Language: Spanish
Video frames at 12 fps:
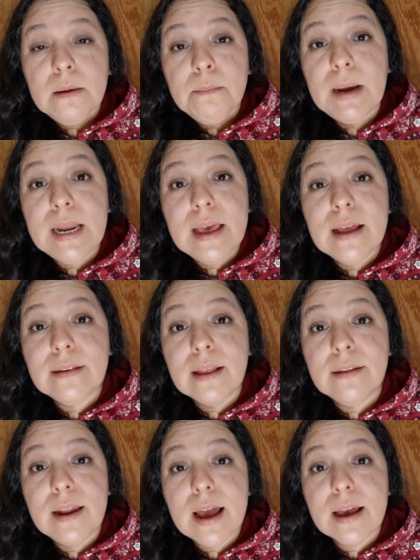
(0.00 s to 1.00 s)
María
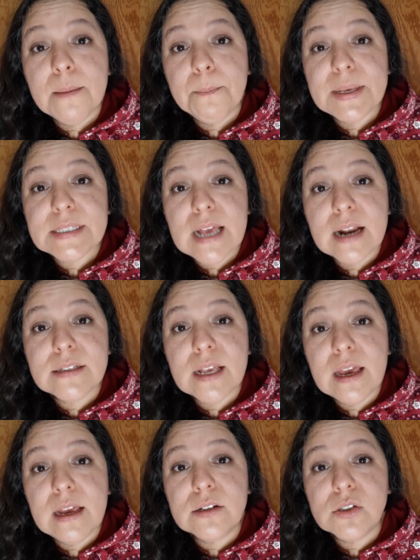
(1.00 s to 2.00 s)
tendría que empezarse a
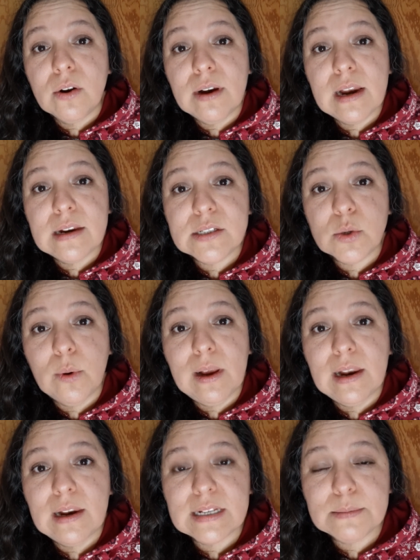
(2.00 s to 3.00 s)
ir sola en la
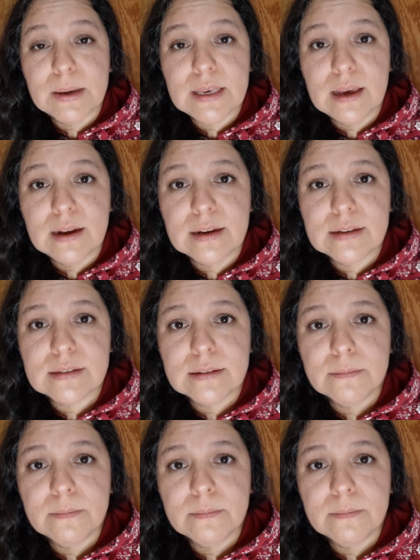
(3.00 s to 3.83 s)
escuela en las mañanas.